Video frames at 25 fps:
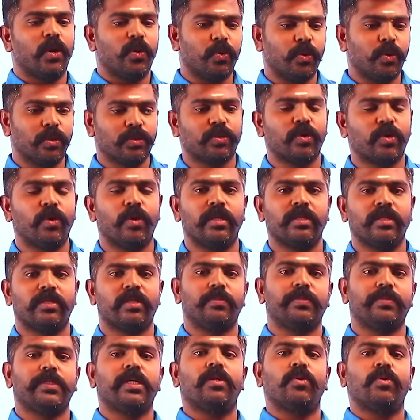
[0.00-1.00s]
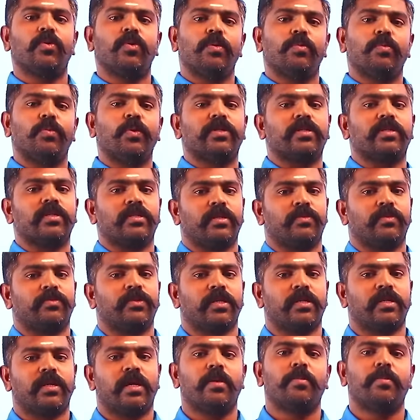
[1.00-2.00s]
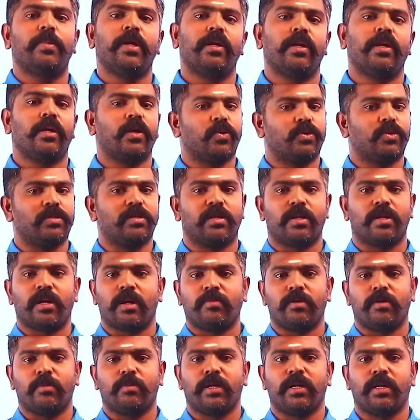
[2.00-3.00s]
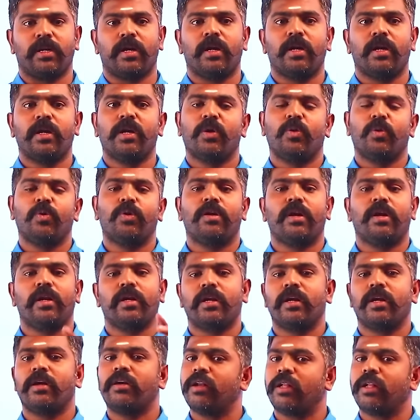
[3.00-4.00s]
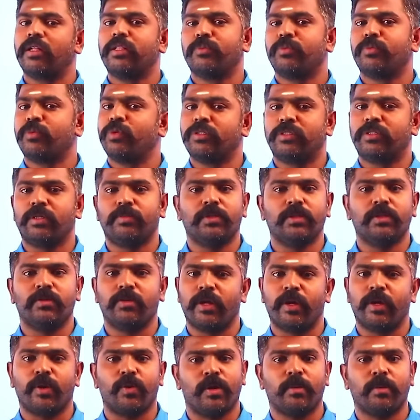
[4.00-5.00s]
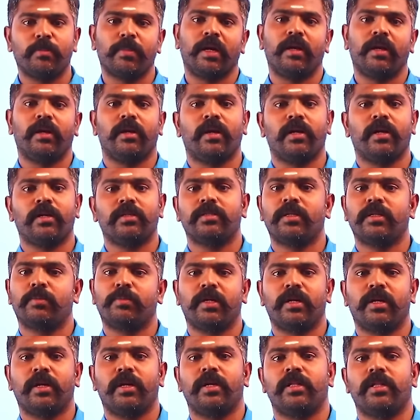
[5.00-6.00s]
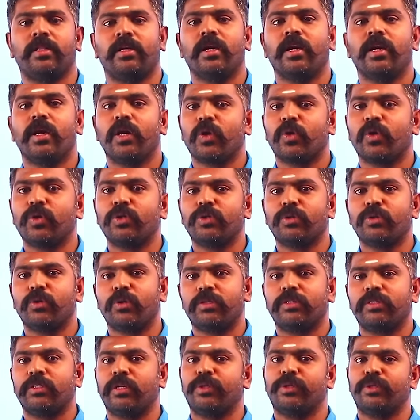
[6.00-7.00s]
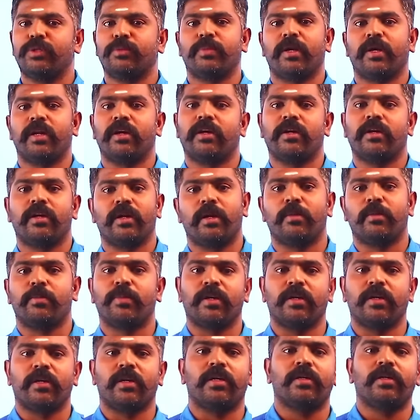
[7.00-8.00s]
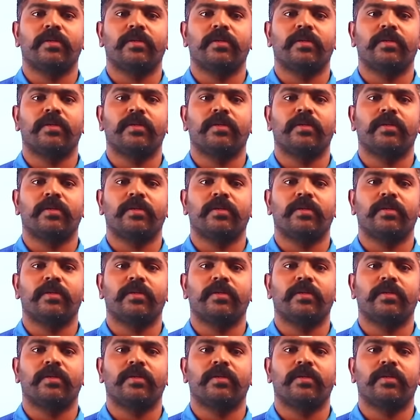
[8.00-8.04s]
ஒரு ஸ்கோரிங் சப்ஜெக்ட் ஒரு பிடிச்ச சப்ஜெக்ட் இப்படி நீங்கள் கொஞ்சம் ட்ராவல் பண்ணுங்கள் ஒரு நாளைக்கு ரெண்டுலேருந்து மூணு சப்ஜெக்ட் வரைக்கும் கூட படிக்கலாம் தப்பு கிடையாது கொஞ்சம் நோட்ஸ் எடுத்தும் படிக்க ட்ரை பண்ணுங்கள்